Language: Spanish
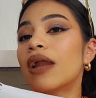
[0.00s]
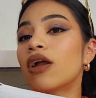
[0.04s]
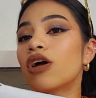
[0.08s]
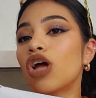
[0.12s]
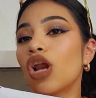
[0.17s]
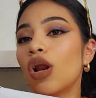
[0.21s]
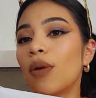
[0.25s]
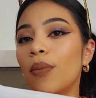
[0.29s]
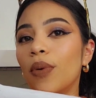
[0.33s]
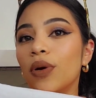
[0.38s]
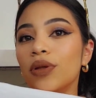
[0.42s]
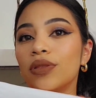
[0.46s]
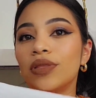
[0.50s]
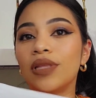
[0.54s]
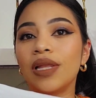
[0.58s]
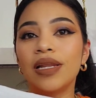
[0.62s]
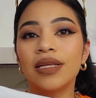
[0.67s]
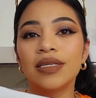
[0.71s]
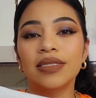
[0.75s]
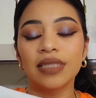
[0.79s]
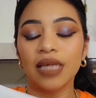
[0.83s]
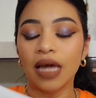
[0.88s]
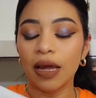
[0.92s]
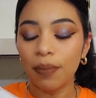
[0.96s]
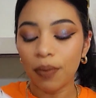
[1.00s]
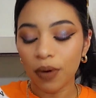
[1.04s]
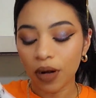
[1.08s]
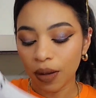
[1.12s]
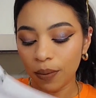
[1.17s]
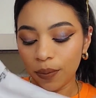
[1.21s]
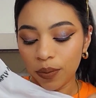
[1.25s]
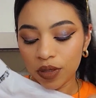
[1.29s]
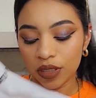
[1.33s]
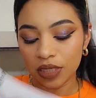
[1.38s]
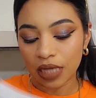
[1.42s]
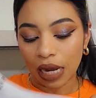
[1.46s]
que los voy a utilizar porque
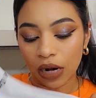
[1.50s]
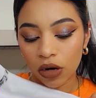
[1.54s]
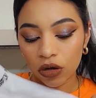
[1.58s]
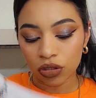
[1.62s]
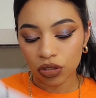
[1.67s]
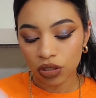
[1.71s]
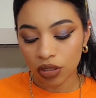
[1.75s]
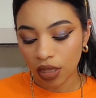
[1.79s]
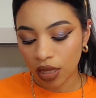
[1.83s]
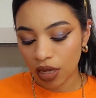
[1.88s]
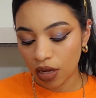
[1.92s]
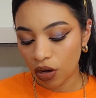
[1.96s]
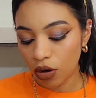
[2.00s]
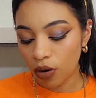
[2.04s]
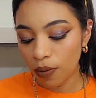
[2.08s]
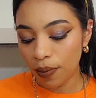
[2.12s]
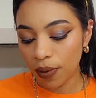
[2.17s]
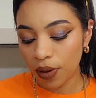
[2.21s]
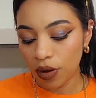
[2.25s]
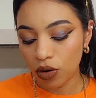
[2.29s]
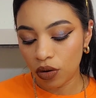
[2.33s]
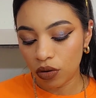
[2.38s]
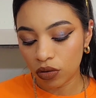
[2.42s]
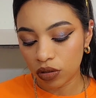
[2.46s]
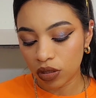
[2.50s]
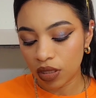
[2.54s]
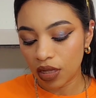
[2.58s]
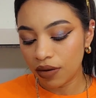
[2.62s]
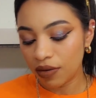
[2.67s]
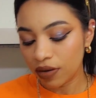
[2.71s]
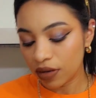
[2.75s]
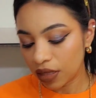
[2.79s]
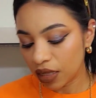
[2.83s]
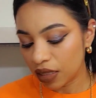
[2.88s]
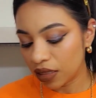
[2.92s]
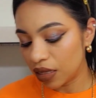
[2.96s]
pues ya los tengo, pero de
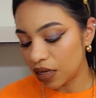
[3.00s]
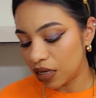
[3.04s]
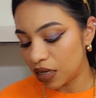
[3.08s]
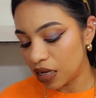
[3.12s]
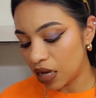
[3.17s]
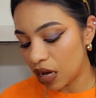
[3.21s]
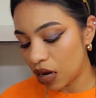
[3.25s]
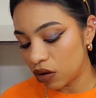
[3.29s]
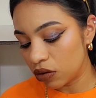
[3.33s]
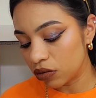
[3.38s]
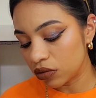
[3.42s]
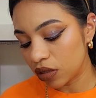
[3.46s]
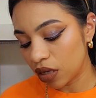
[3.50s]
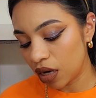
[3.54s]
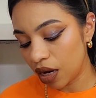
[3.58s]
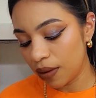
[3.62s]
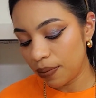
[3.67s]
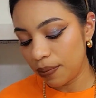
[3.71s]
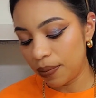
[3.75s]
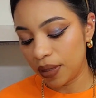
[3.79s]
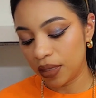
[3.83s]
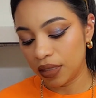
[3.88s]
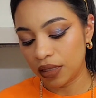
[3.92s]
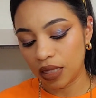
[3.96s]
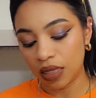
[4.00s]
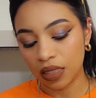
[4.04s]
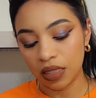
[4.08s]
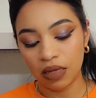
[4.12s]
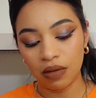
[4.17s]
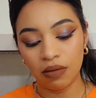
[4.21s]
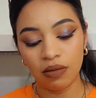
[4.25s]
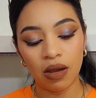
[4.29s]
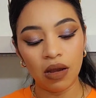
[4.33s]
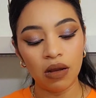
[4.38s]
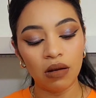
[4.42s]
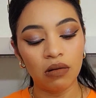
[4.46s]
verdad tenía otras
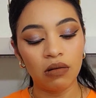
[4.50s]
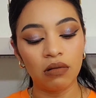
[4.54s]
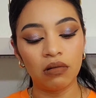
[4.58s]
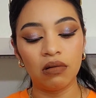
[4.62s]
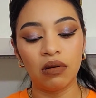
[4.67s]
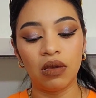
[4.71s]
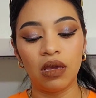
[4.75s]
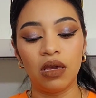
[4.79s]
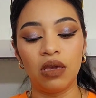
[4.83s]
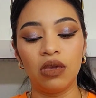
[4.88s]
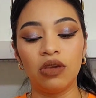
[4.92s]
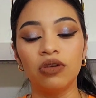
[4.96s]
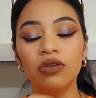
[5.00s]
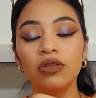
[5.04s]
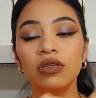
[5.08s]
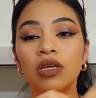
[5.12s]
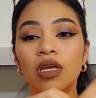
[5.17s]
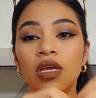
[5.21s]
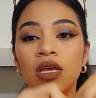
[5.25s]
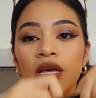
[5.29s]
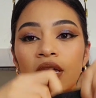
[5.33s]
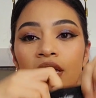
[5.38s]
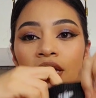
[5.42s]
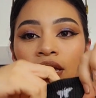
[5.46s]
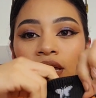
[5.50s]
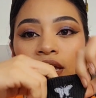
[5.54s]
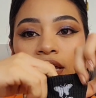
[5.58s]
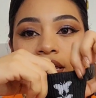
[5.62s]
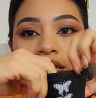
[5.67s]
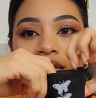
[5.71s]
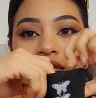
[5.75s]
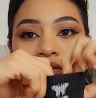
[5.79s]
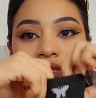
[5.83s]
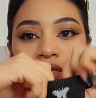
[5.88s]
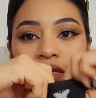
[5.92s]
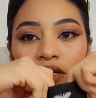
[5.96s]
expectativas con ellos.
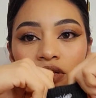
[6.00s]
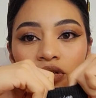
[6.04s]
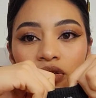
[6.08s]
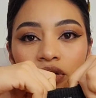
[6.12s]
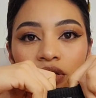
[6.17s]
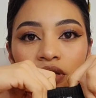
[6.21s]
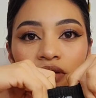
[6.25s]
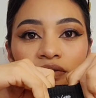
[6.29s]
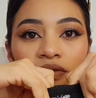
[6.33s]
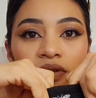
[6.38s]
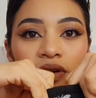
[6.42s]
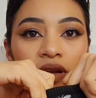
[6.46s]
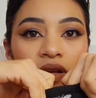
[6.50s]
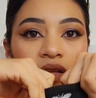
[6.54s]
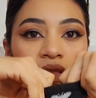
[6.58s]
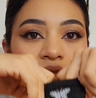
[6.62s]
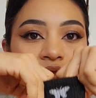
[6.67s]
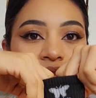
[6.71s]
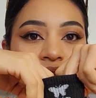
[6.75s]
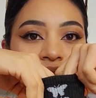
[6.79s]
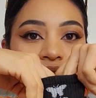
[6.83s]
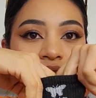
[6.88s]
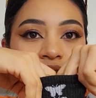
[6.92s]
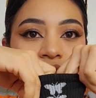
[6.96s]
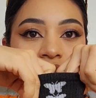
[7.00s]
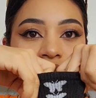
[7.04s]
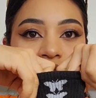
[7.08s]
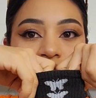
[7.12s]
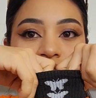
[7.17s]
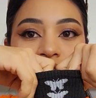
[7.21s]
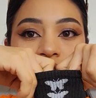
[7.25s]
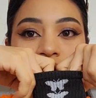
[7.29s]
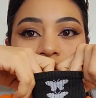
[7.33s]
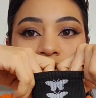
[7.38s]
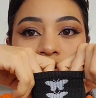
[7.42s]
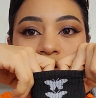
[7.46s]
Este, son diferentes
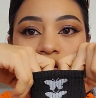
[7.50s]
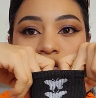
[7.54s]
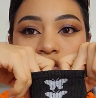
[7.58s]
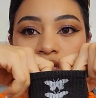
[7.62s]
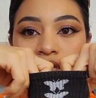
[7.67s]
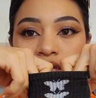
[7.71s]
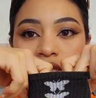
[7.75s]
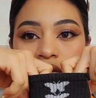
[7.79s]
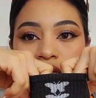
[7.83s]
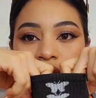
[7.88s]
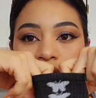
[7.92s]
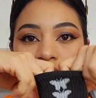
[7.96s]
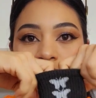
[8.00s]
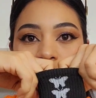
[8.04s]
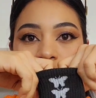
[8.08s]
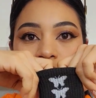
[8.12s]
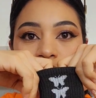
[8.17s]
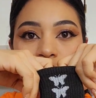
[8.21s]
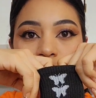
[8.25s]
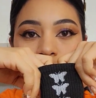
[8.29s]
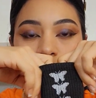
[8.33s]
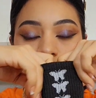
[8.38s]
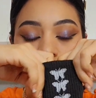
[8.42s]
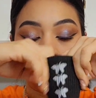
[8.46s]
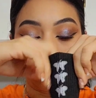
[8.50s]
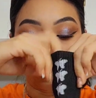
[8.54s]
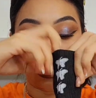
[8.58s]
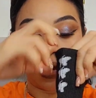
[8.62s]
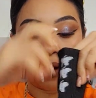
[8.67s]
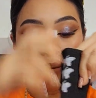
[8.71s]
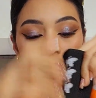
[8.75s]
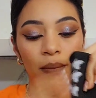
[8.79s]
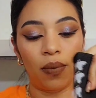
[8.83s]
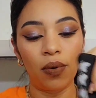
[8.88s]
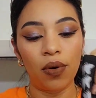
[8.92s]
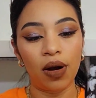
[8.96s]
estilos. Estas tienen las maripositas
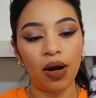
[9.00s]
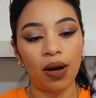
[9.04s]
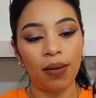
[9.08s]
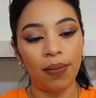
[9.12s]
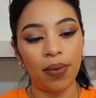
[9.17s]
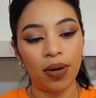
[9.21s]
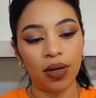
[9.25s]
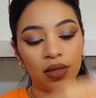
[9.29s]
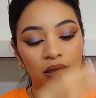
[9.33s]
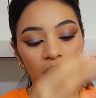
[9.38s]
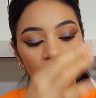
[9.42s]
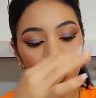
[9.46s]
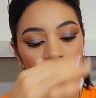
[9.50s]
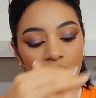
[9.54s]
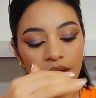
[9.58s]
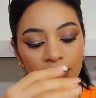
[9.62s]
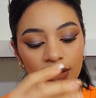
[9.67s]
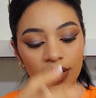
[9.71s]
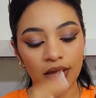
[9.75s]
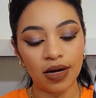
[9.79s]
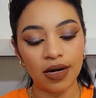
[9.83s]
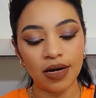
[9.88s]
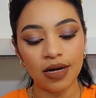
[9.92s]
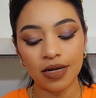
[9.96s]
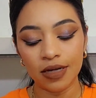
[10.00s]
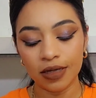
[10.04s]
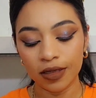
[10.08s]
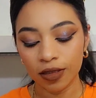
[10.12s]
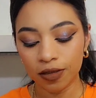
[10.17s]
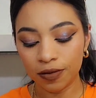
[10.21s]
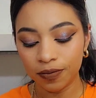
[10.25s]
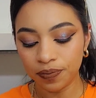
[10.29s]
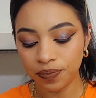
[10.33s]
por la parte de atrás.